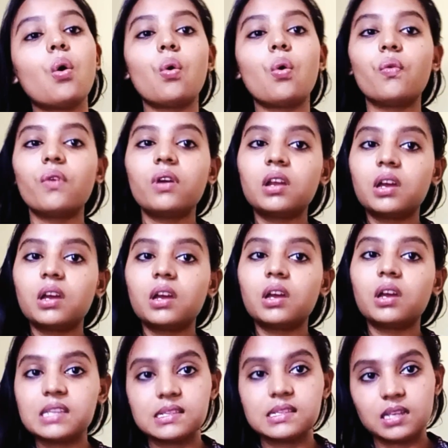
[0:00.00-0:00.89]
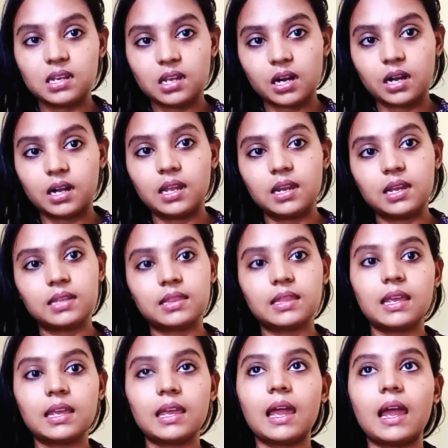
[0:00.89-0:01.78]
ओवर कन्वेसन करने
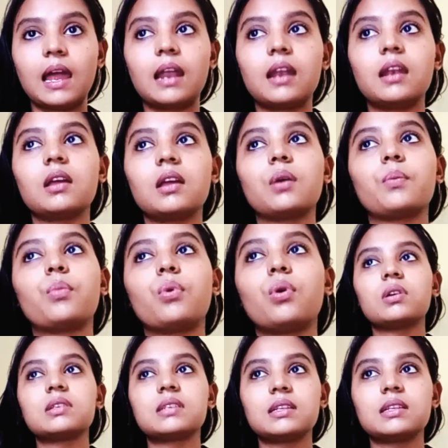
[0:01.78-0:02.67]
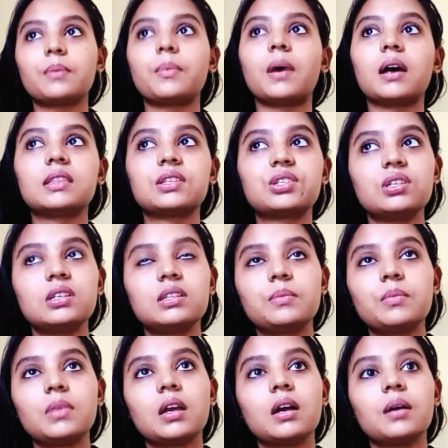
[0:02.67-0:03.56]
लगते हैं एंड बहुत ज़्यादा
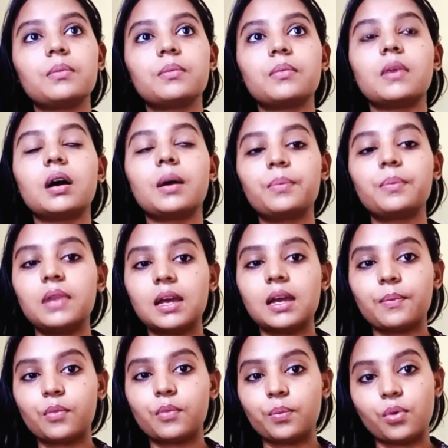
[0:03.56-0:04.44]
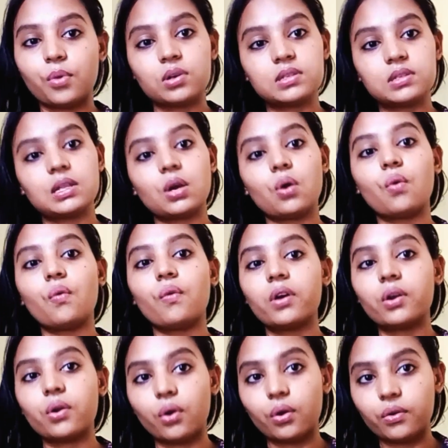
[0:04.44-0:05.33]
बातचीत में हम अपने आप को बहुत ज़्यादा
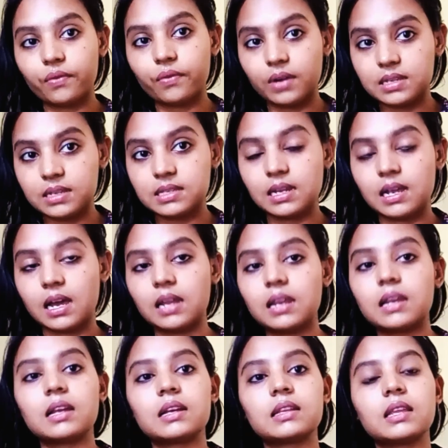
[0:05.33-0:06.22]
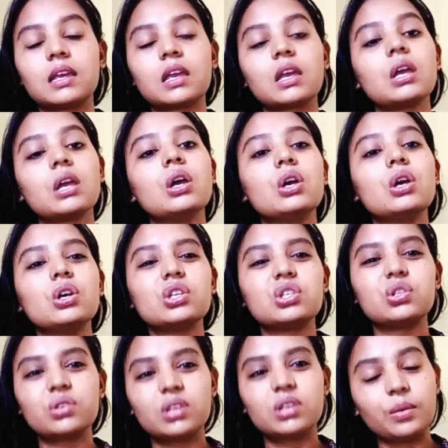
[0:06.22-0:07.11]
ओवर कॉन्फिडेंस दिखाने लगते हैं
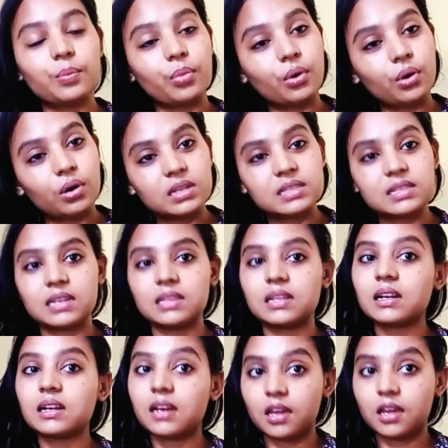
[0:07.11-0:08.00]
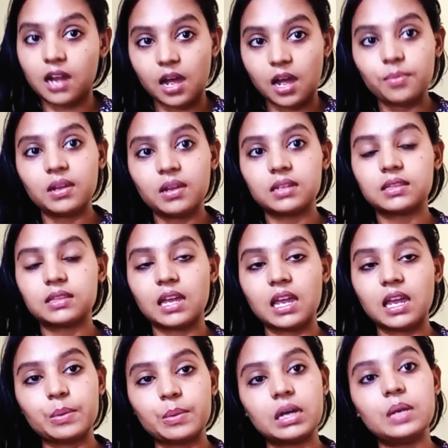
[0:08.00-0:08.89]
जो कि बहुत ज़्यादा ख़राब लगता
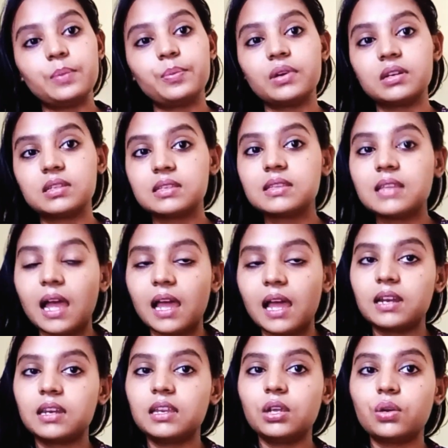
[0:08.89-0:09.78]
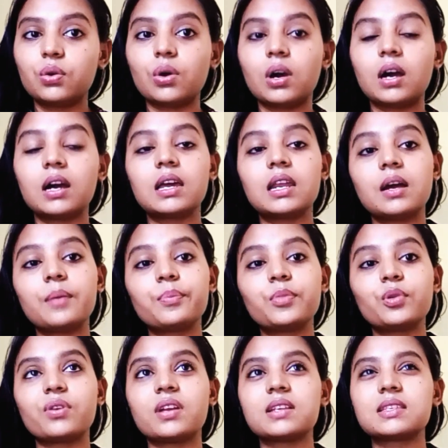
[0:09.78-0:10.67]
है हमारी पर्सनैलिटी को अगर आप
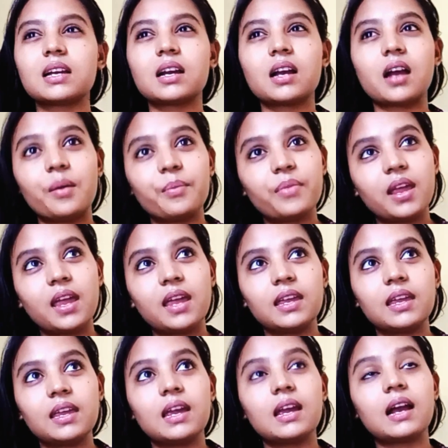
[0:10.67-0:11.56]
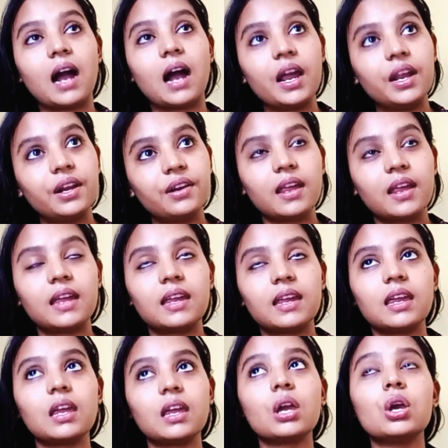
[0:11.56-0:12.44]
थोड़ा सा काम रहेंगे काइंड
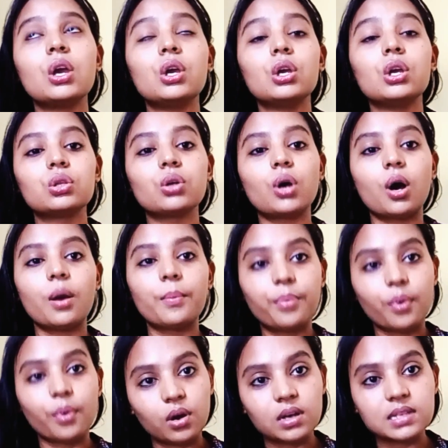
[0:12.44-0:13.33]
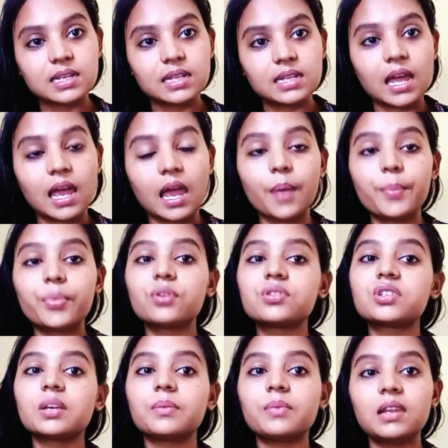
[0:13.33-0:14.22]
रहेंगे तो आप बहुत ज़्यादा
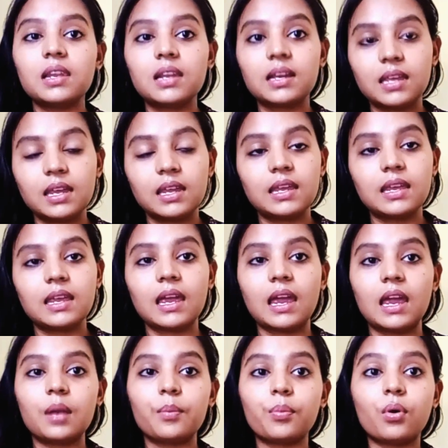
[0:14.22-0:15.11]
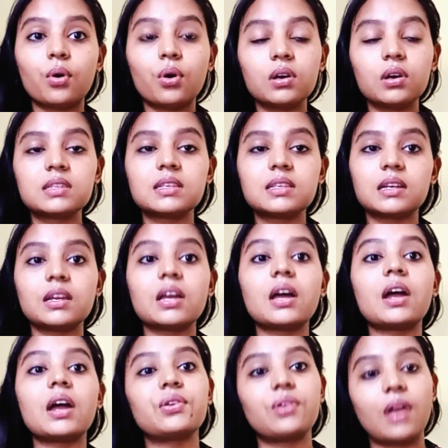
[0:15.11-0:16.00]
अप्रोचेबल लगेंगे एंड बहुत ज़्यादा
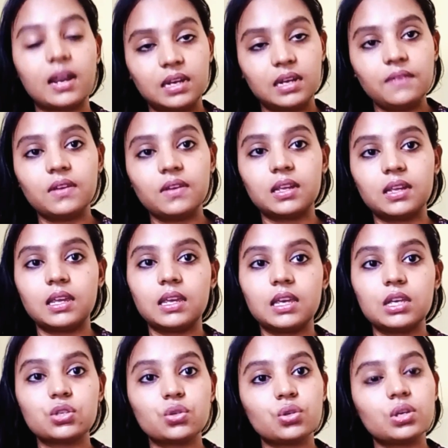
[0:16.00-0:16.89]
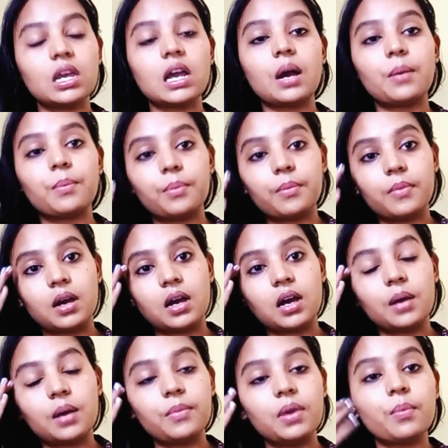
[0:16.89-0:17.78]
अट्रैक्टिव लगेंगे जो कि हम
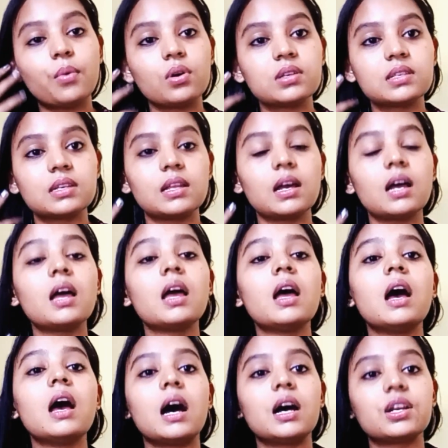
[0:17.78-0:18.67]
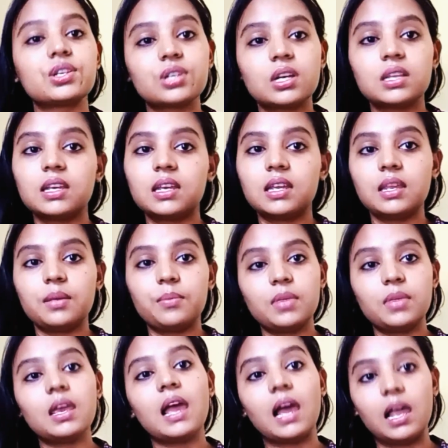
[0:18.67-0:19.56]
हमें बहुत ज़्यादा अच्छा दिखने
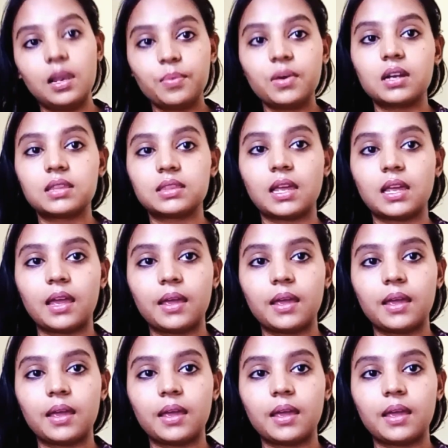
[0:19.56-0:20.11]
में हेल्प करता